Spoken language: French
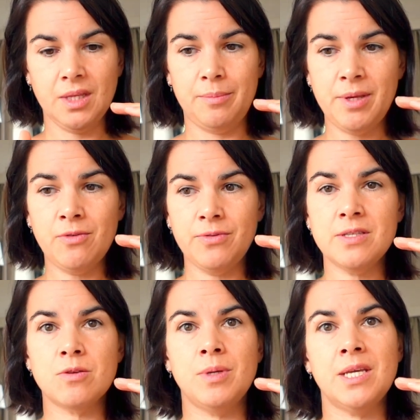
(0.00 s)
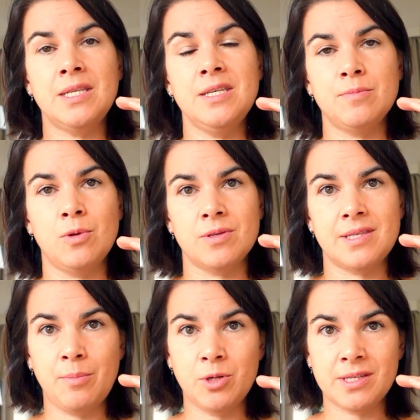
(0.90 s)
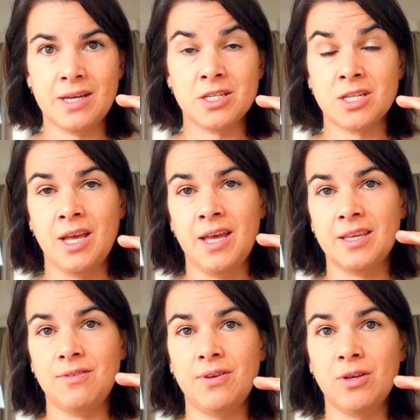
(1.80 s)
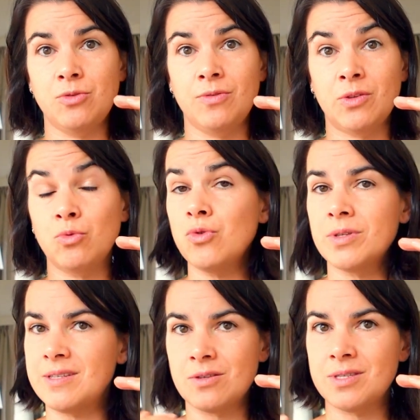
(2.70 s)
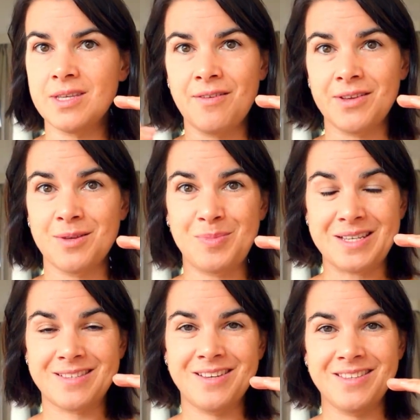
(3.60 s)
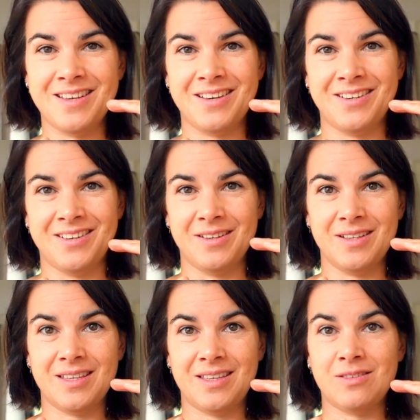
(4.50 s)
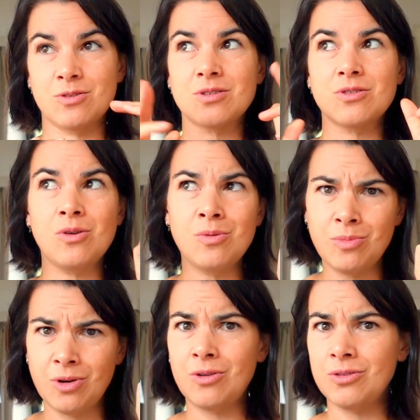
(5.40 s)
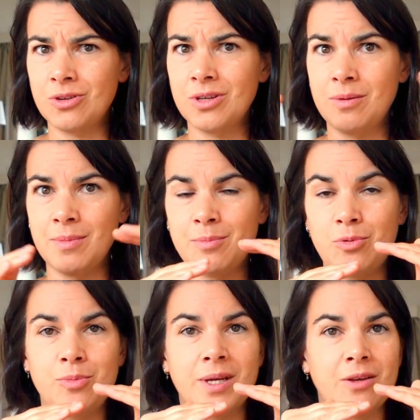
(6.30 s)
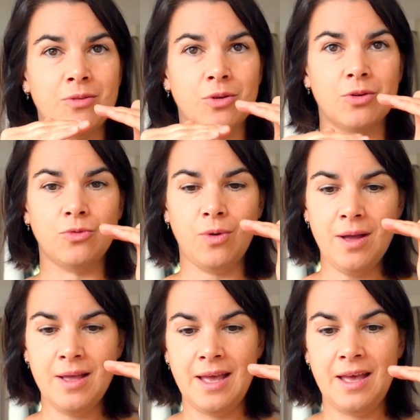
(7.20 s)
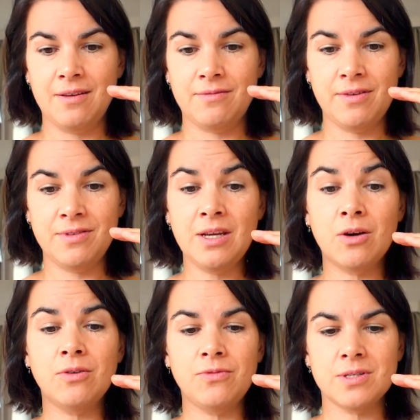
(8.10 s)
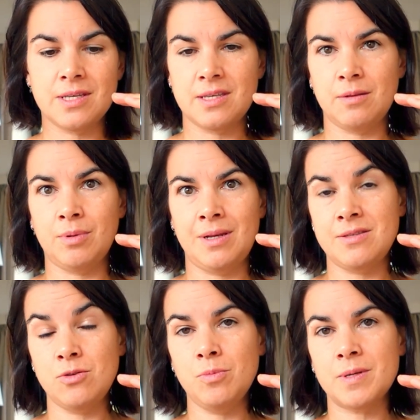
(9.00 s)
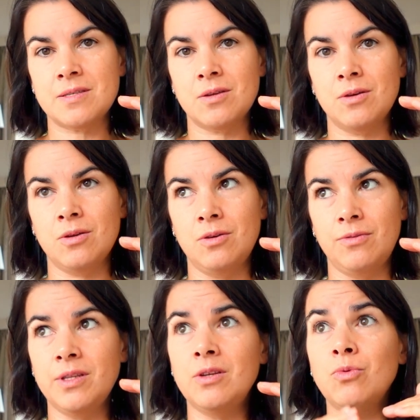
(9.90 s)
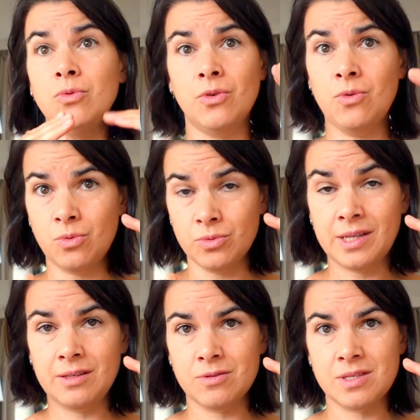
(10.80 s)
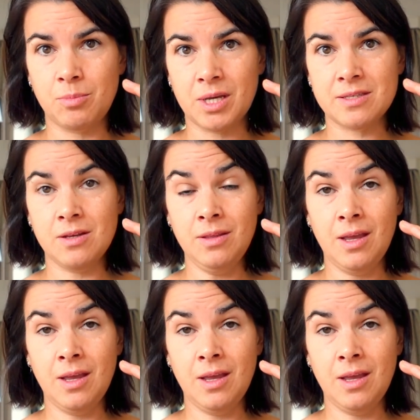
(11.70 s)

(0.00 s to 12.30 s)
Eh bien en fait ce mécanisme sabotage qui fait que tu vas toujours t'associer avec des personnes euh, qui te semblent entre guillemets plus brillantes que toi, va venir renforcer cette blessure parce que le fait d'être tout le temps en contact de ces personnes,